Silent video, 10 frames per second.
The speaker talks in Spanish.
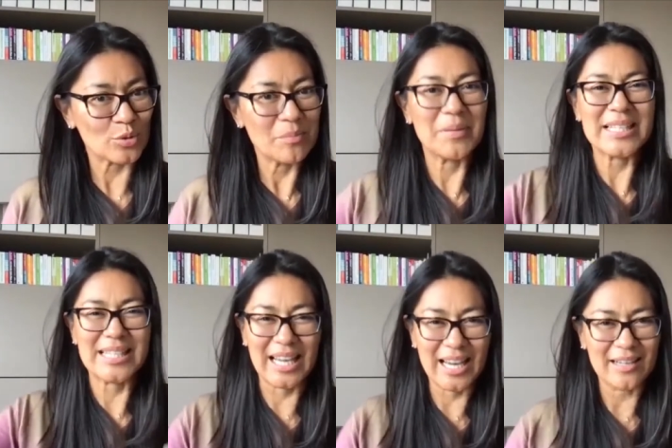
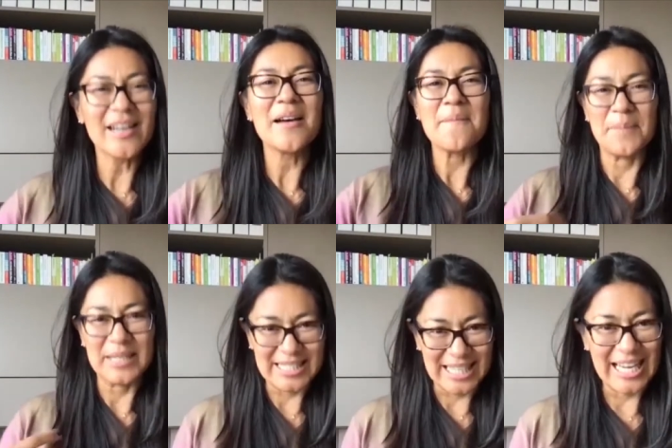masticar,
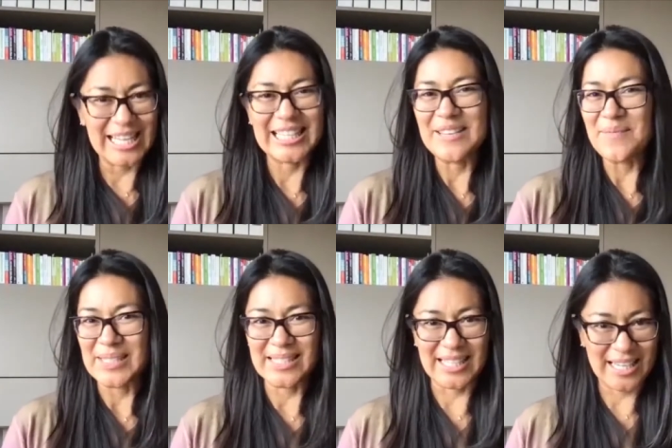masticar y
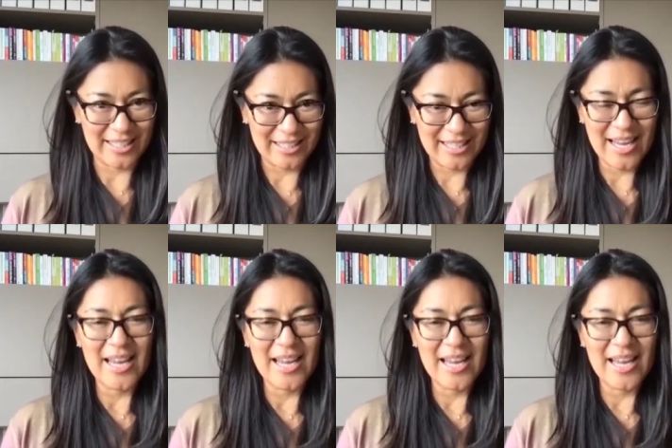masticar.